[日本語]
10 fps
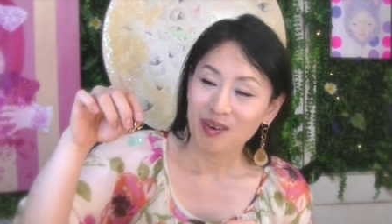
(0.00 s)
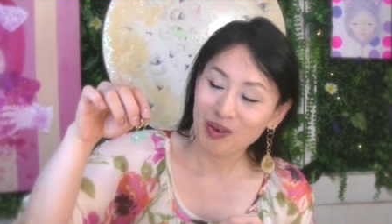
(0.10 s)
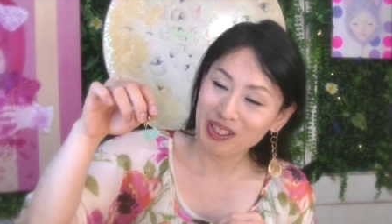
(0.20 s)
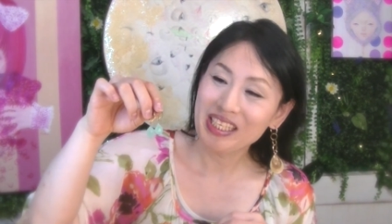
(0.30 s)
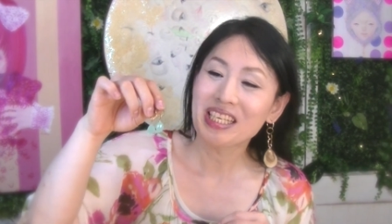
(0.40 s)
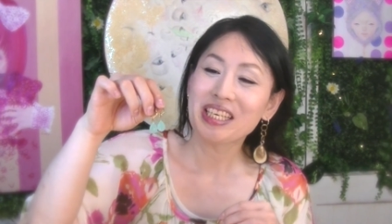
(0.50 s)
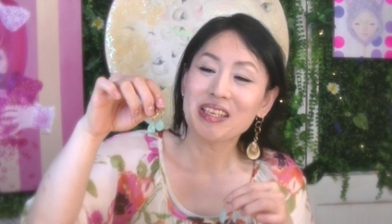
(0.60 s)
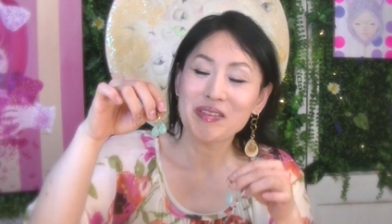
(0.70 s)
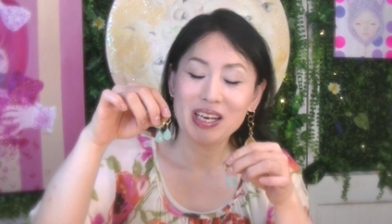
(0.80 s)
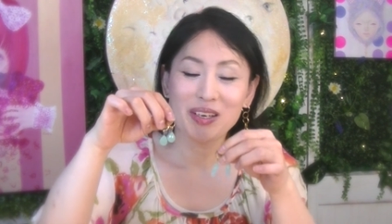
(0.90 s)
個人的
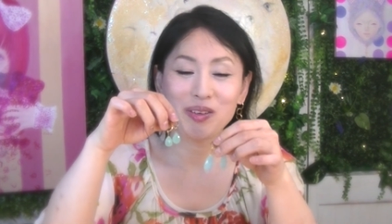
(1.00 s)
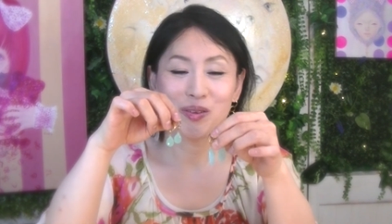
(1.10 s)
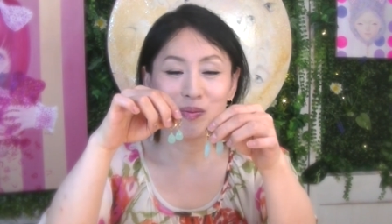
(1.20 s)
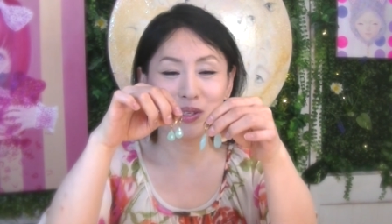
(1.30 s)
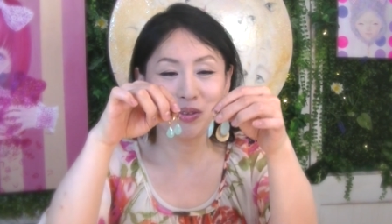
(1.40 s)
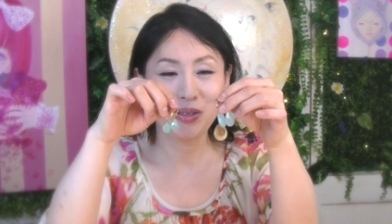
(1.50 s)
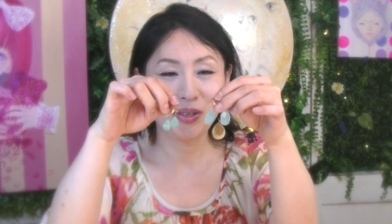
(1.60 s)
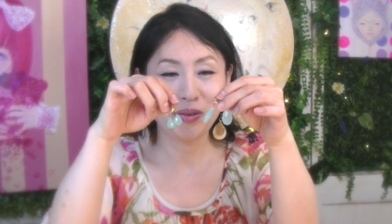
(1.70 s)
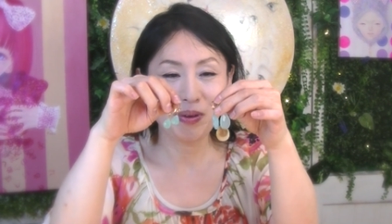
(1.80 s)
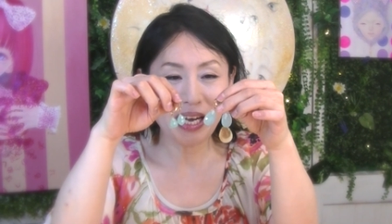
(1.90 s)
にはこの水
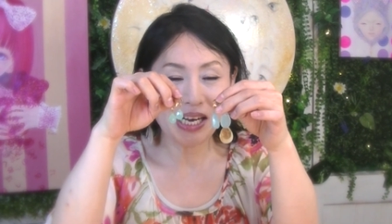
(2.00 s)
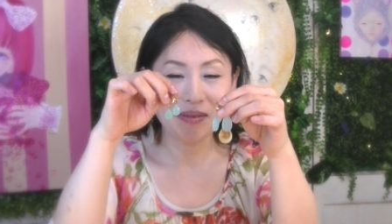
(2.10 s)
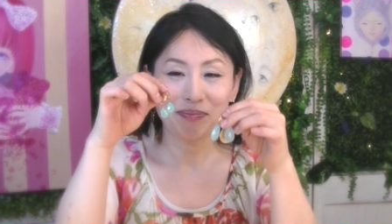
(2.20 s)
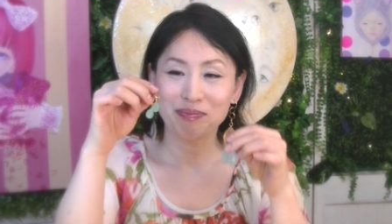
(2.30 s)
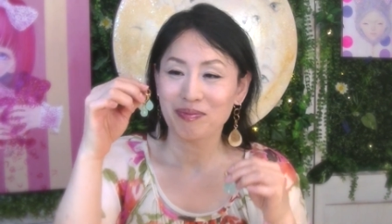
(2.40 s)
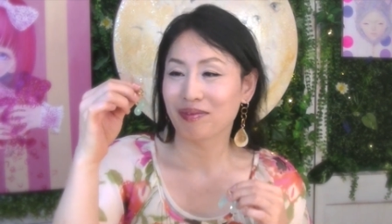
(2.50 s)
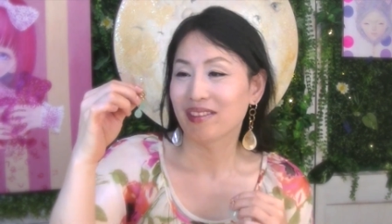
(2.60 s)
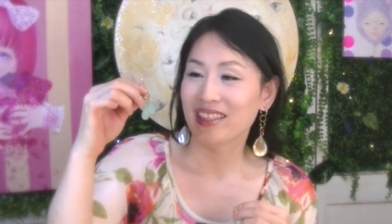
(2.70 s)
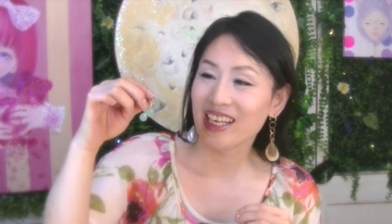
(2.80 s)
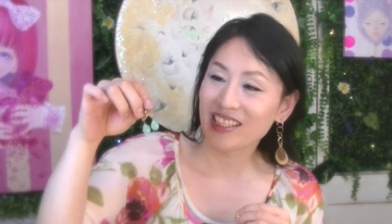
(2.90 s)
色は
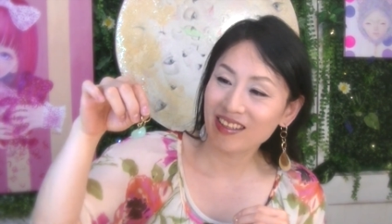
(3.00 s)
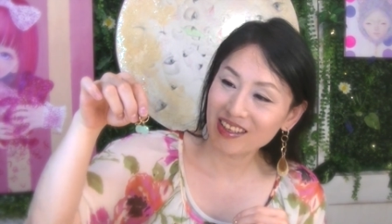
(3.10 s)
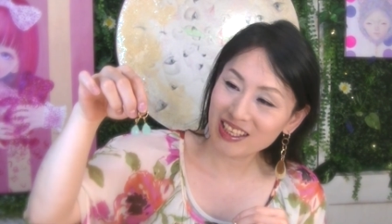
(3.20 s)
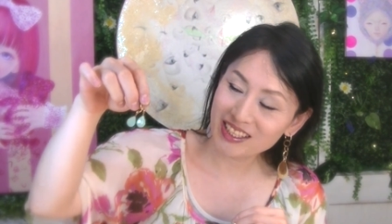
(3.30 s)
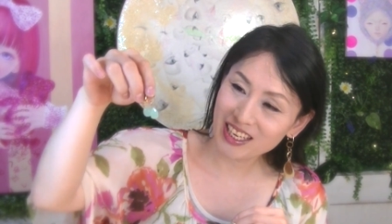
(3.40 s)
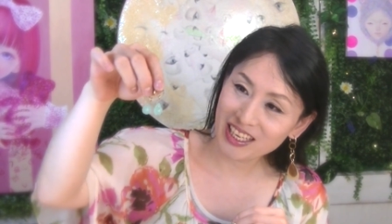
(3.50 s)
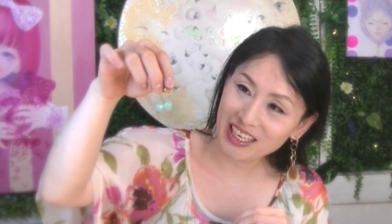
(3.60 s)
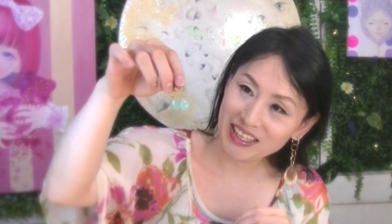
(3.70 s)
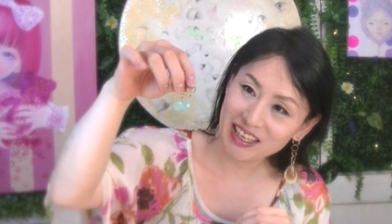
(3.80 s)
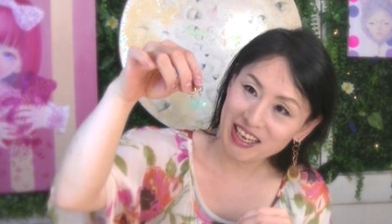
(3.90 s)
夏につけた
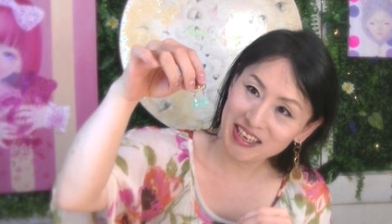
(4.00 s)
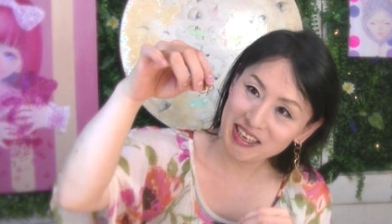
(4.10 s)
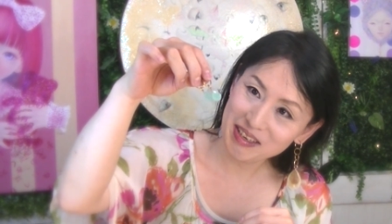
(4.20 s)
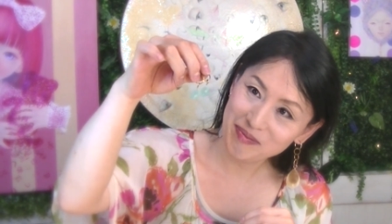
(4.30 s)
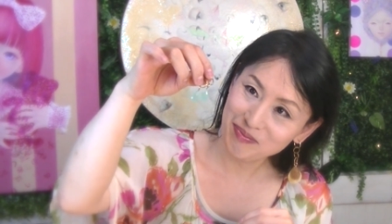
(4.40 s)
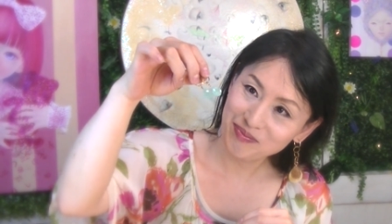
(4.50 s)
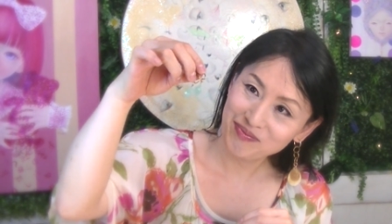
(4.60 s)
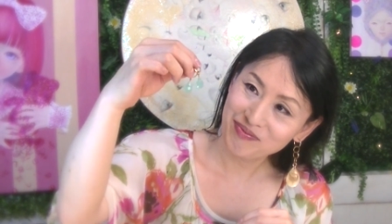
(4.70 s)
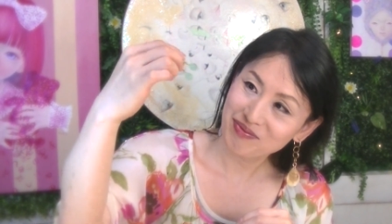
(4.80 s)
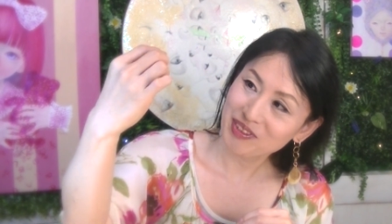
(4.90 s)
かったな。
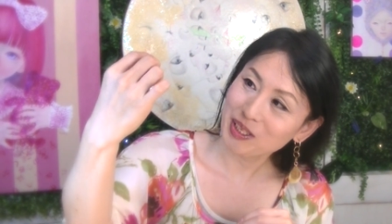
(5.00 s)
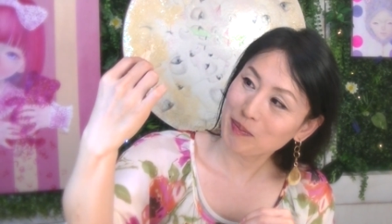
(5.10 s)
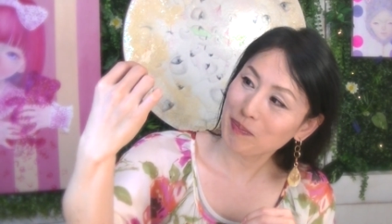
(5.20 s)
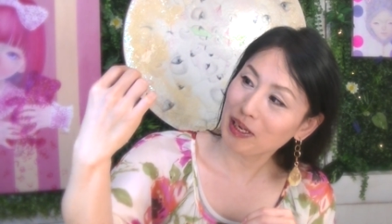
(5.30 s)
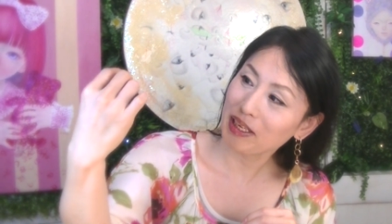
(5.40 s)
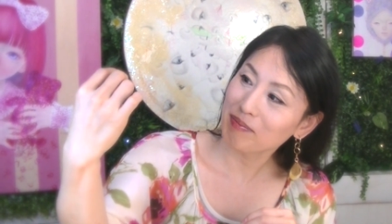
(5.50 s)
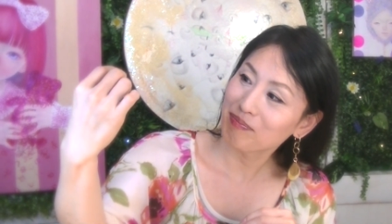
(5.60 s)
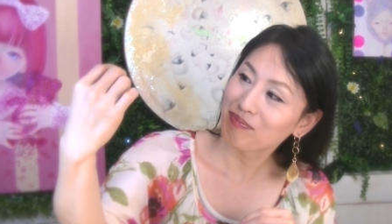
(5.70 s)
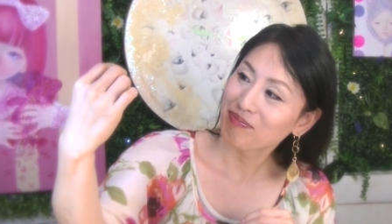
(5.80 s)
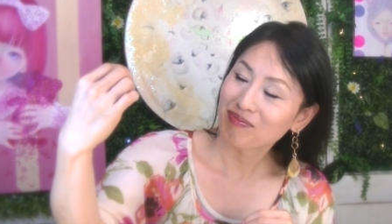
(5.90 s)
やっぱり
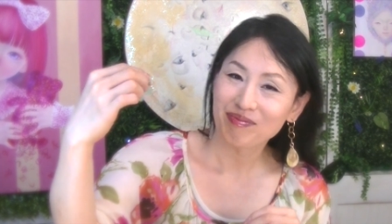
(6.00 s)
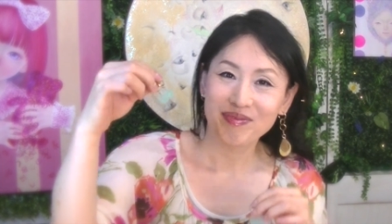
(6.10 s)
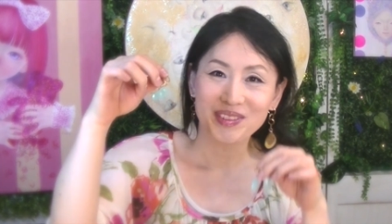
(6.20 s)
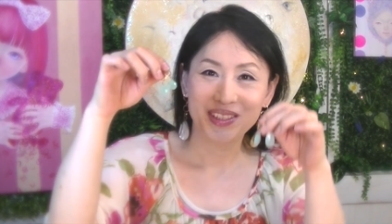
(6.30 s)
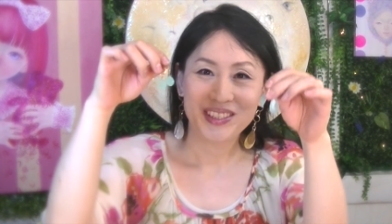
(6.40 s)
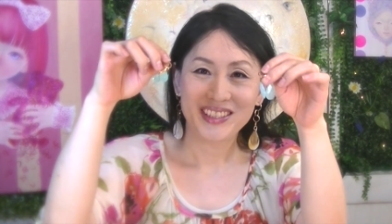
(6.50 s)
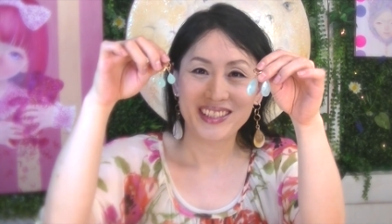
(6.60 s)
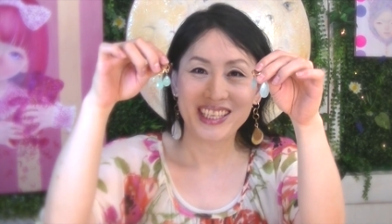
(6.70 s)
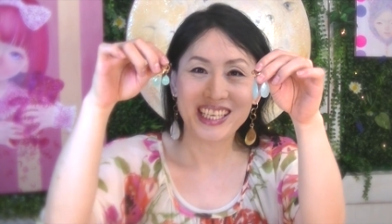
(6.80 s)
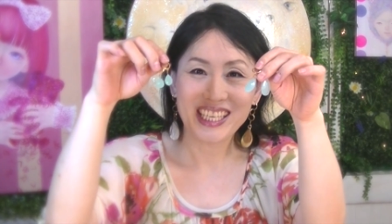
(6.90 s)

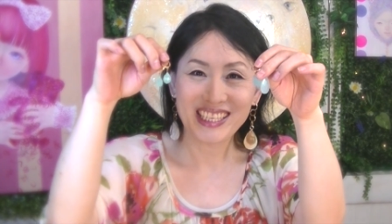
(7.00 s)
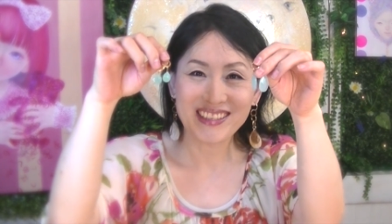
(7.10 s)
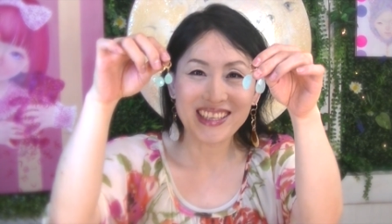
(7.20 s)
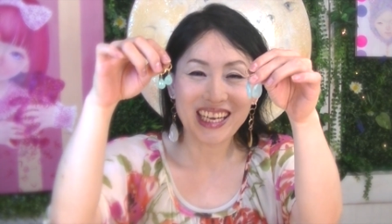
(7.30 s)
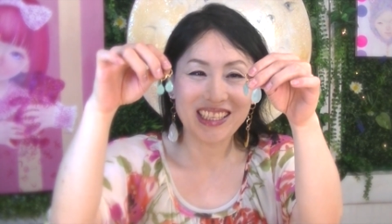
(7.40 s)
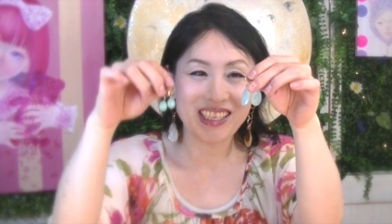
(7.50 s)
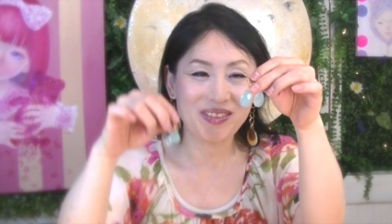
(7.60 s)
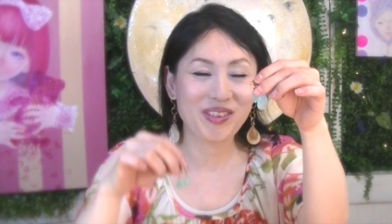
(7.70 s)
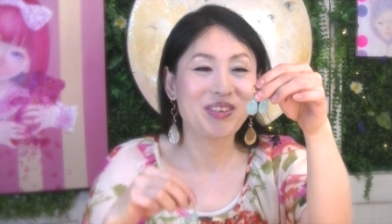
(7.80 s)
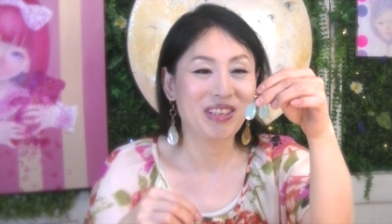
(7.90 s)
なんか夏って感じが
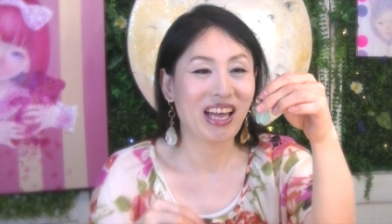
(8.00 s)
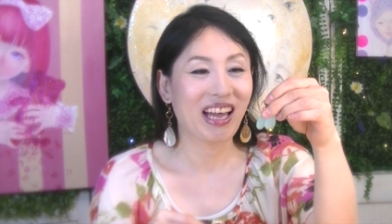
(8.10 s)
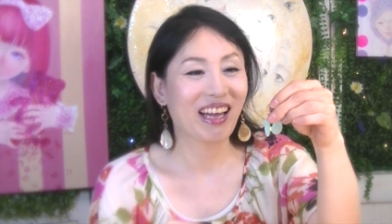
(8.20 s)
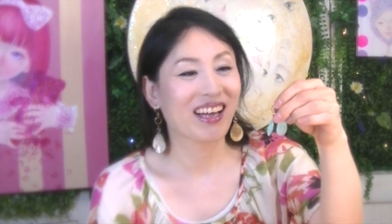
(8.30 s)
しますよね。